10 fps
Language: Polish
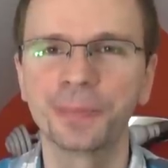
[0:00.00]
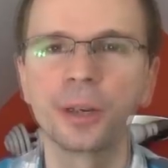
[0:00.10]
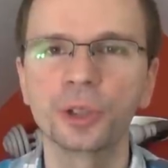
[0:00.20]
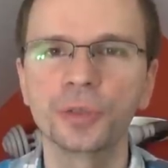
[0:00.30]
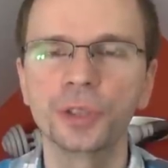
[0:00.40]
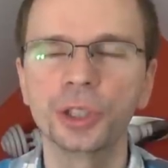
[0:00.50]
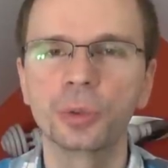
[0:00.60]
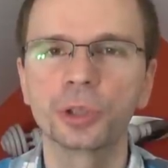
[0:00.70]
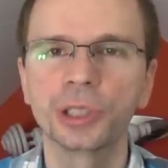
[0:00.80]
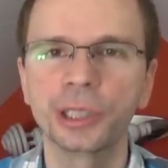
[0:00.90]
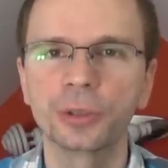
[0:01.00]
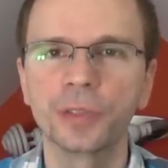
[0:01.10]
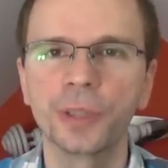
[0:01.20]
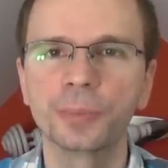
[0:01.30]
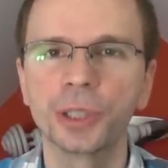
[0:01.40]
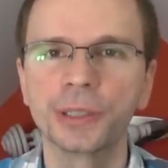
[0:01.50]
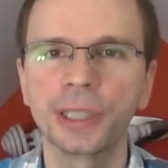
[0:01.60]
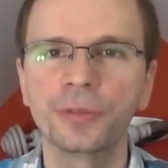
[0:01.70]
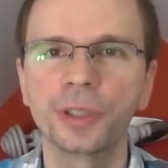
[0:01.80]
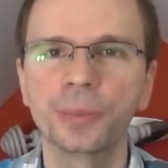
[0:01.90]
Oczywiście urządzenia, które Wam
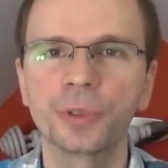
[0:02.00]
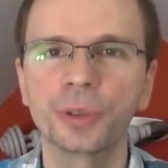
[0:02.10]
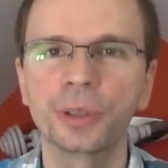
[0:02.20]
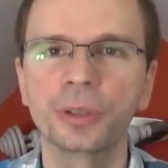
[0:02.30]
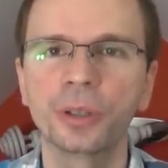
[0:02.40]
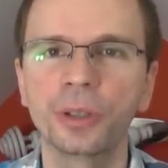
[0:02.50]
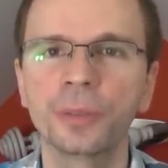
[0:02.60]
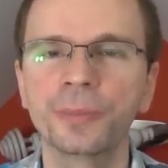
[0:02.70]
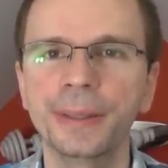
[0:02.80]
przedstawiłem to tylko